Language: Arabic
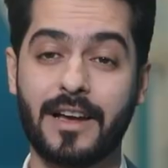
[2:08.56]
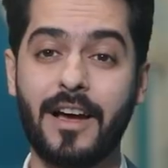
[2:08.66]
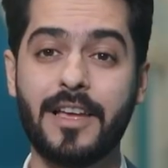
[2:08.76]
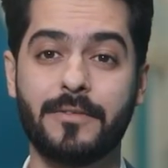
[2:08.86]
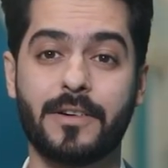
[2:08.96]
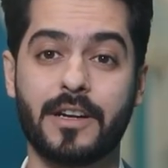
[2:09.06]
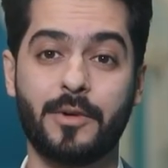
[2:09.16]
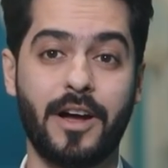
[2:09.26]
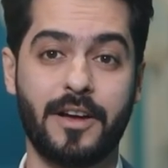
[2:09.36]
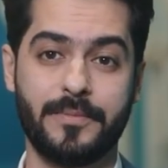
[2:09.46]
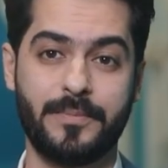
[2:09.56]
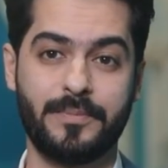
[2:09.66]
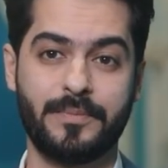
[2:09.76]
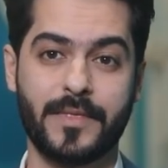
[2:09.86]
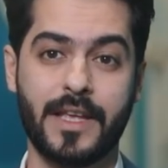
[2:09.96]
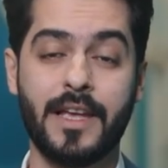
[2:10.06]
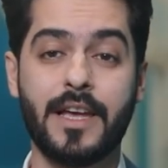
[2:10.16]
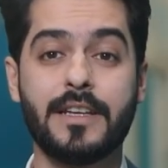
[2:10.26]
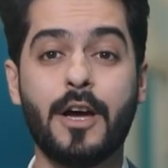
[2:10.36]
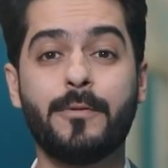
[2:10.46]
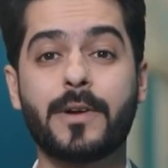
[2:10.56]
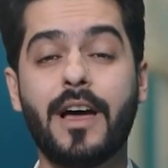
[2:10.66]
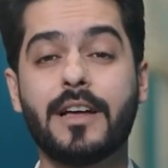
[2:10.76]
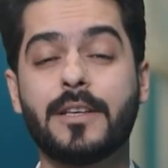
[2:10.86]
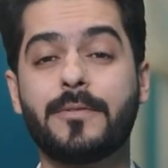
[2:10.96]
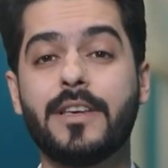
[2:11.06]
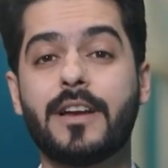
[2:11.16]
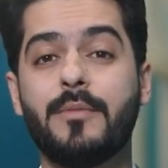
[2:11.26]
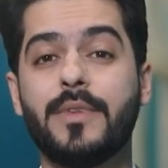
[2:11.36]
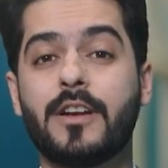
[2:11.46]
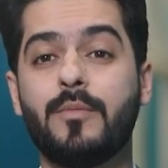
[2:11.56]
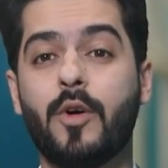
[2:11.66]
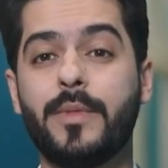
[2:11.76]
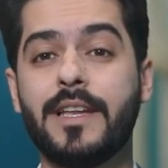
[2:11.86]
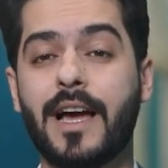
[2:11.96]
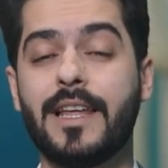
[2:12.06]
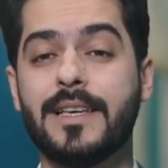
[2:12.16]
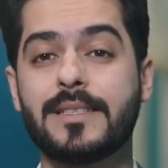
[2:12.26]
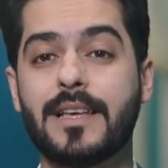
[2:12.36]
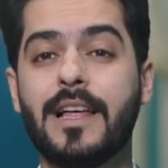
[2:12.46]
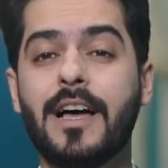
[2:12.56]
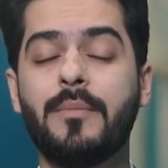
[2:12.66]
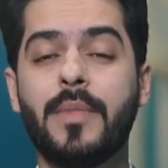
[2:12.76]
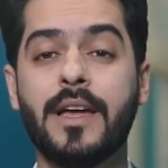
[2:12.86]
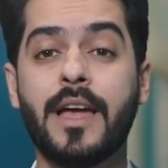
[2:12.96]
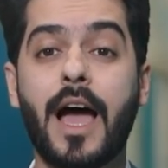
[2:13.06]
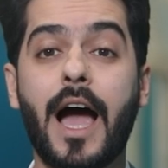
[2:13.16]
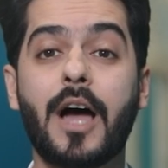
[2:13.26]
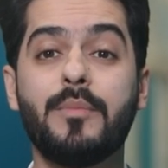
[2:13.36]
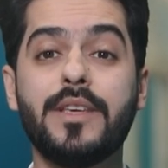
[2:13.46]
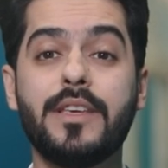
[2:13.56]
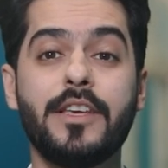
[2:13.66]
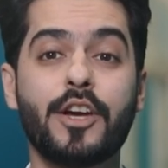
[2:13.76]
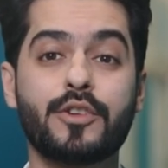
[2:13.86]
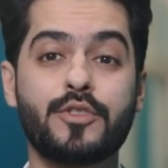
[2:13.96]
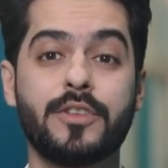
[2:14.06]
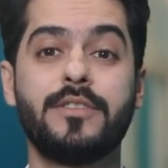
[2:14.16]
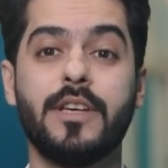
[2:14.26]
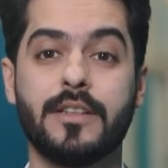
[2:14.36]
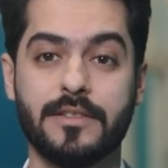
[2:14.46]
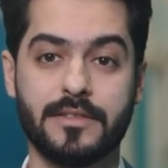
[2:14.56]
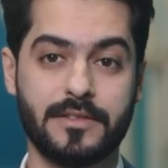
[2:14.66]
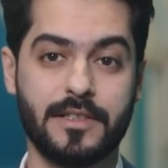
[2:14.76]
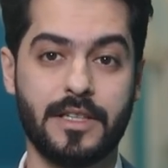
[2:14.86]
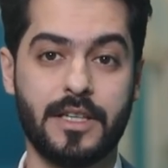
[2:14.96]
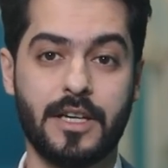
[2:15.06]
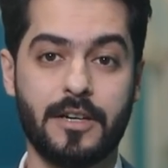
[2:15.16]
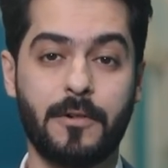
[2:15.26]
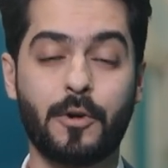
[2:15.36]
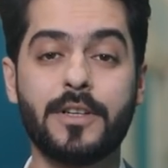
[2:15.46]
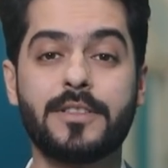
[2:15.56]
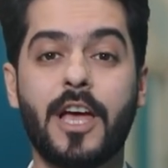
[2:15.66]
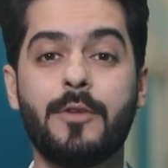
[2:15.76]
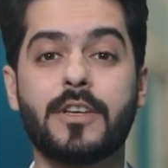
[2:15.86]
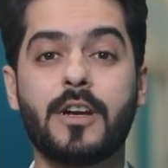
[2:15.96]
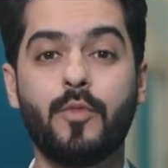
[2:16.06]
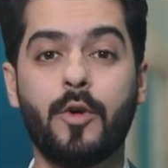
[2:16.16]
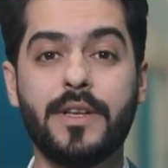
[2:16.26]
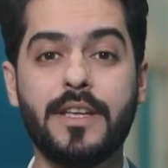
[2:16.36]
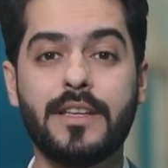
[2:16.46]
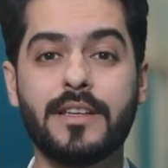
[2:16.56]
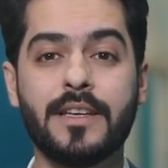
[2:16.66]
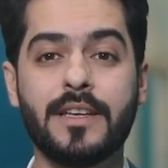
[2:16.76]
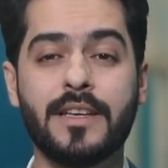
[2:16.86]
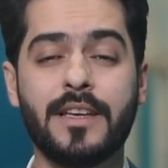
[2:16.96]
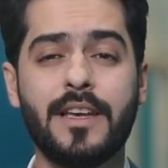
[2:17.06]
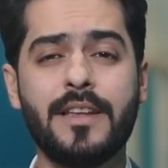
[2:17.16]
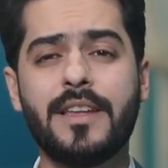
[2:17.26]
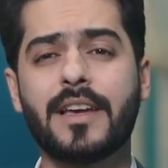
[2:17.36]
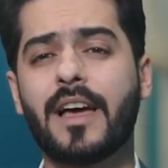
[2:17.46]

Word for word: غاية في الروعة نوف رأى تفكير أمير المؤمنين عليه السلام عميق جدا فقلت يا أمير المؤمنين إني